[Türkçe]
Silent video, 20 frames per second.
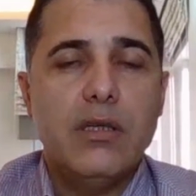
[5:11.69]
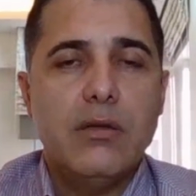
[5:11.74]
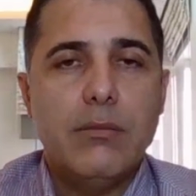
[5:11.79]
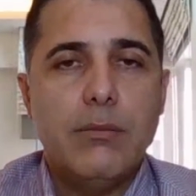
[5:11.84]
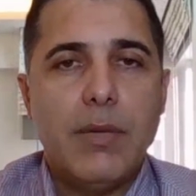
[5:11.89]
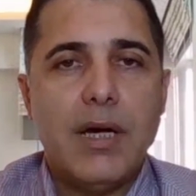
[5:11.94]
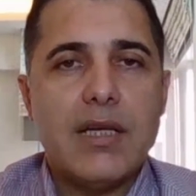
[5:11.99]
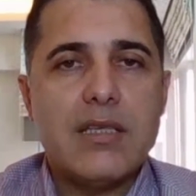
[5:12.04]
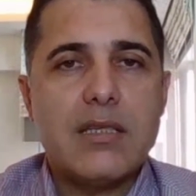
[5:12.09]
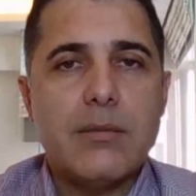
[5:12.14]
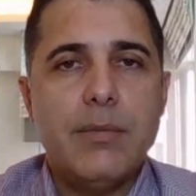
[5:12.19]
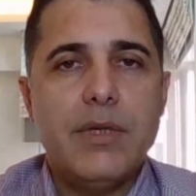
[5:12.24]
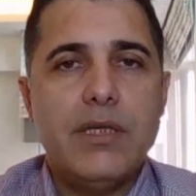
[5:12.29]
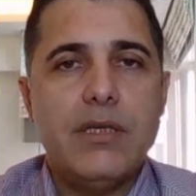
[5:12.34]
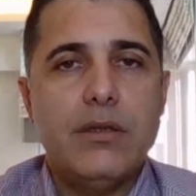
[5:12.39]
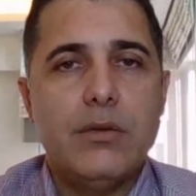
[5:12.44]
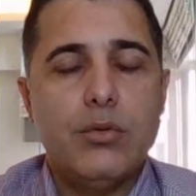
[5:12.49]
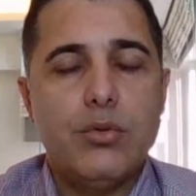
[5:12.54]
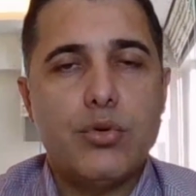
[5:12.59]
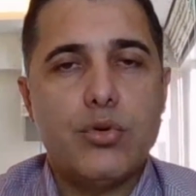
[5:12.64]

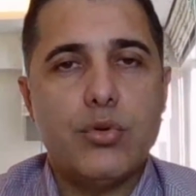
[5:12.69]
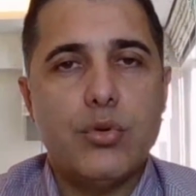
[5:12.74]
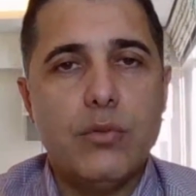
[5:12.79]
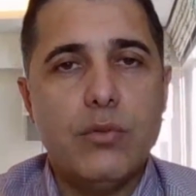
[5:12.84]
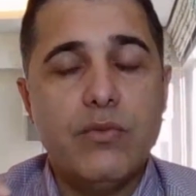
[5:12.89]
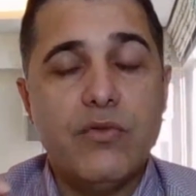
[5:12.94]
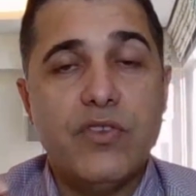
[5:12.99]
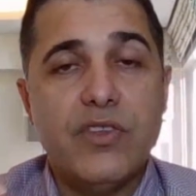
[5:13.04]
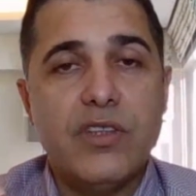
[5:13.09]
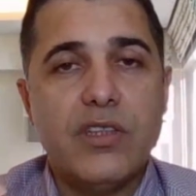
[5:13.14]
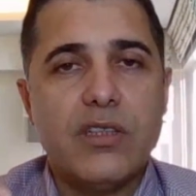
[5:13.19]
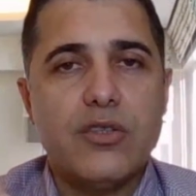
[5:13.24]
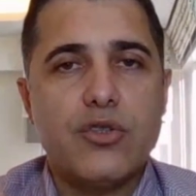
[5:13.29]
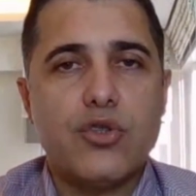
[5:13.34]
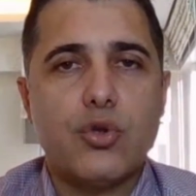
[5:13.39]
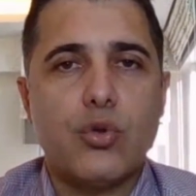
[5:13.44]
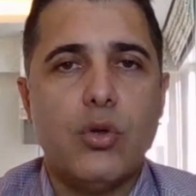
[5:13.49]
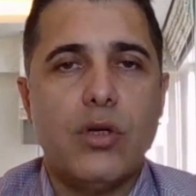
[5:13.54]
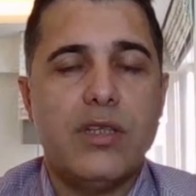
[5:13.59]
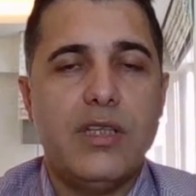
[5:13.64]
malzemeyi düşünürüm. Fındıklı
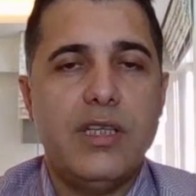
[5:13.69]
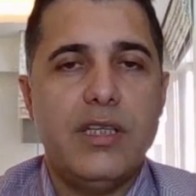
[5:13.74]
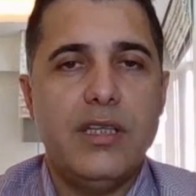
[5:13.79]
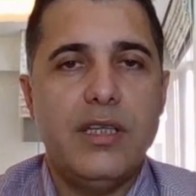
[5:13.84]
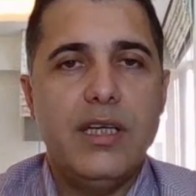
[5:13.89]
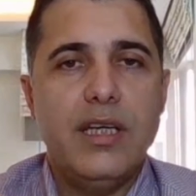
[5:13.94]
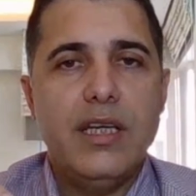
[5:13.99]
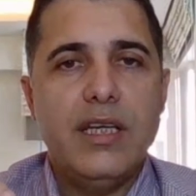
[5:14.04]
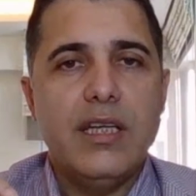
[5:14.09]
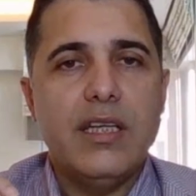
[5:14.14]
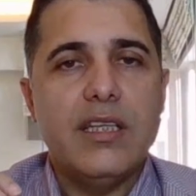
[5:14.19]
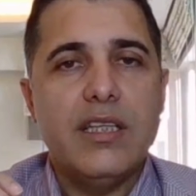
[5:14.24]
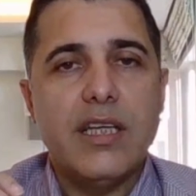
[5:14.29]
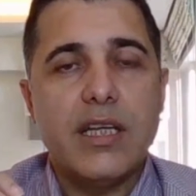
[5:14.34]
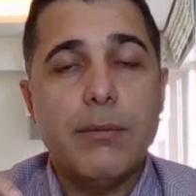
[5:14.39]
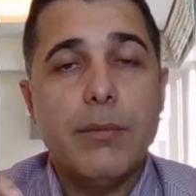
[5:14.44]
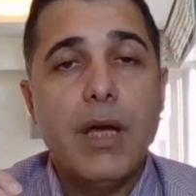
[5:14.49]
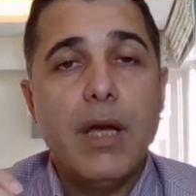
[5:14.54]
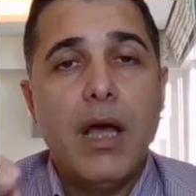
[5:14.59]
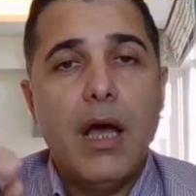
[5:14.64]
çikolatayı
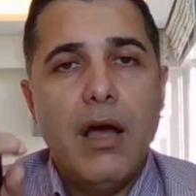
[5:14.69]
yerim.